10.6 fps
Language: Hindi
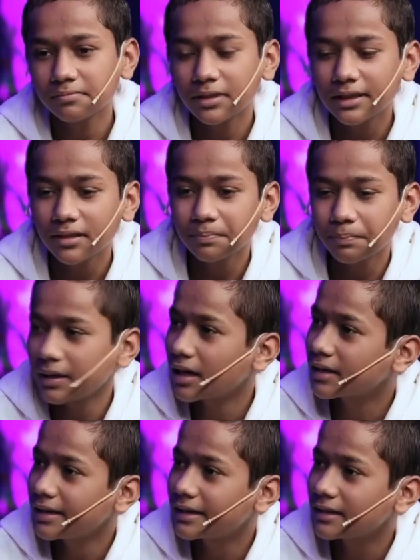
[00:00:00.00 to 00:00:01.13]
मतलब
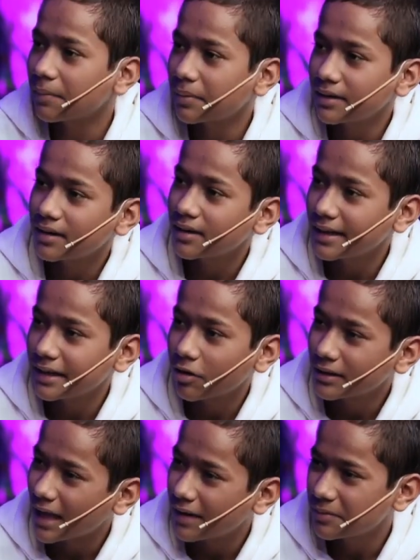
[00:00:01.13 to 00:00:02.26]
लिखना पढ़ना लाइक
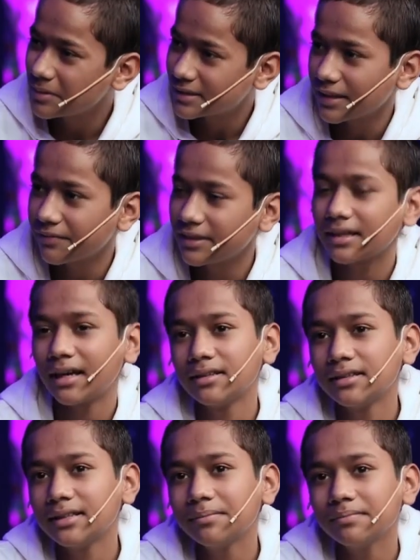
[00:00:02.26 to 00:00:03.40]
ऑल द अल्फ़ाबेट्स एंड एवरीथिंग आई
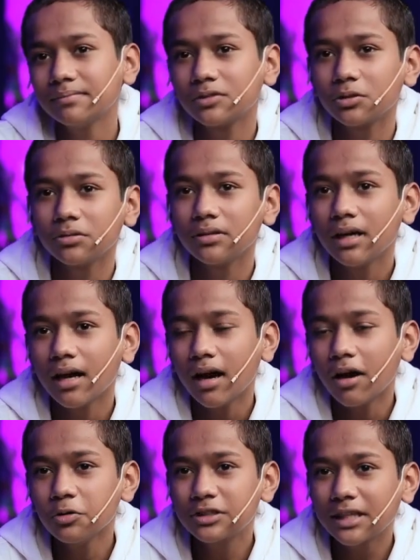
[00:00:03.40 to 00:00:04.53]
लर्न देम तो
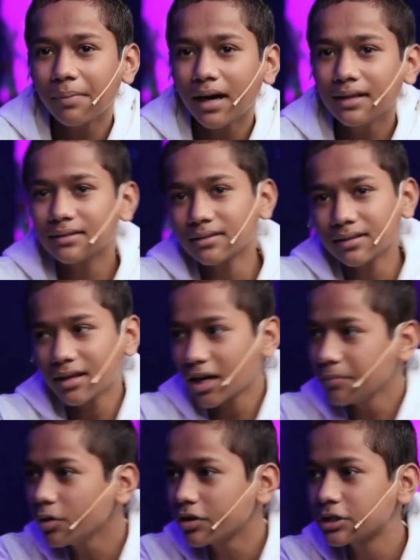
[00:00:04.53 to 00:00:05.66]
उसके बाद
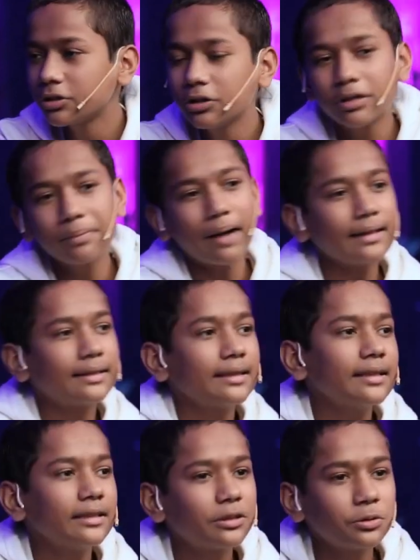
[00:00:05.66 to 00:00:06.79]
गर्मियों की छुट्टियों की बात
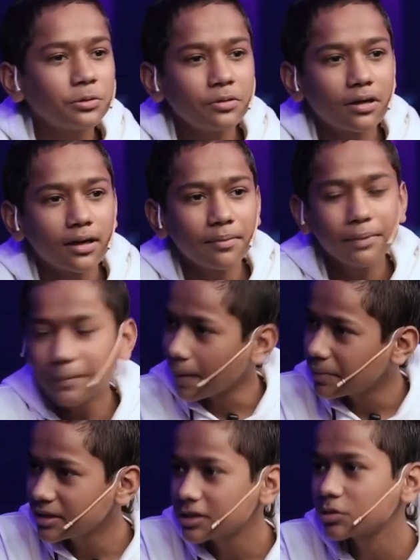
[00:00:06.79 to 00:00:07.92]
है तो आ, मेरे
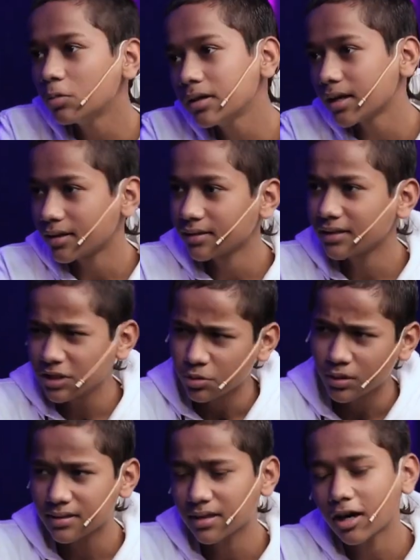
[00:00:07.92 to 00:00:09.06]
पापा जी एक स्कूल रन करते हैं
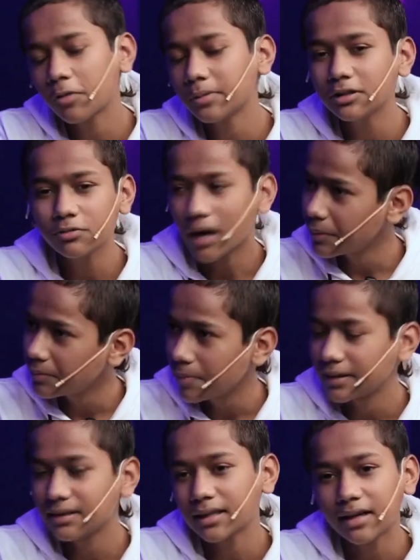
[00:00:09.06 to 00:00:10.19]
छोटा सा गांव में तो वहाँ पर मैं पढ़ता